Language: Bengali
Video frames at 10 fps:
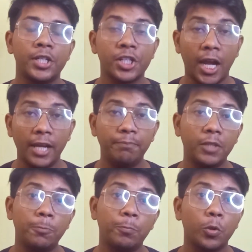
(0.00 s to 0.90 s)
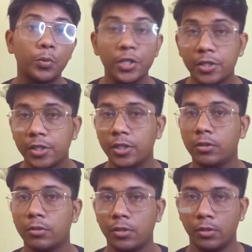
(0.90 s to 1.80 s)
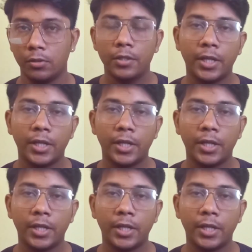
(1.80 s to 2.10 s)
সাহেবদের প্রবেশ নিষিদ্ধ ছিল